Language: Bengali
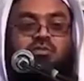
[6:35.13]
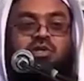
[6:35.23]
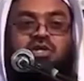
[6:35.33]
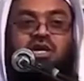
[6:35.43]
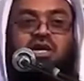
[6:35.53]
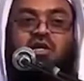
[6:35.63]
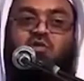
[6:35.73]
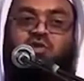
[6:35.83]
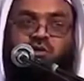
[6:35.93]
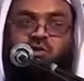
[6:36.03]
সেটা
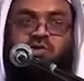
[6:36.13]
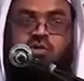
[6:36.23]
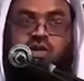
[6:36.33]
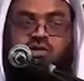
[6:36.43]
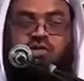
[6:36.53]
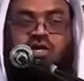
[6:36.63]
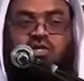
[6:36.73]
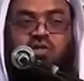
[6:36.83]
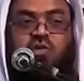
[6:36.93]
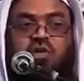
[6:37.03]
আলোচনা হয়েছে আলোচনা
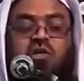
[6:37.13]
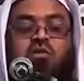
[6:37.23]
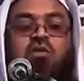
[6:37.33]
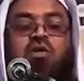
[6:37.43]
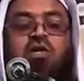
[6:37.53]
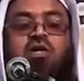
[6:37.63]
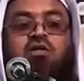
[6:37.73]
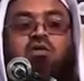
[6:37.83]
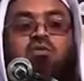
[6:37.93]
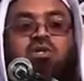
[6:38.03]
আসলো গেল
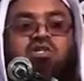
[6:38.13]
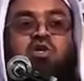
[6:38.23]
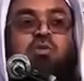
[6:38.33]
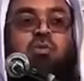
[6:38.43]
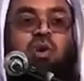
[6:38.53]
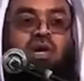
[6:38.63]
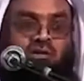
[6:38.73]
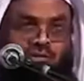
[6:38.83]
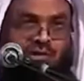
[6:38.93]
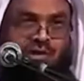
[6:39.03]
কিন্তু বিয়ে যখন
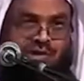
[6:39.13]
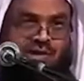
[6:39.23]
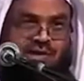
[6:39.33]
পড়ানো হয়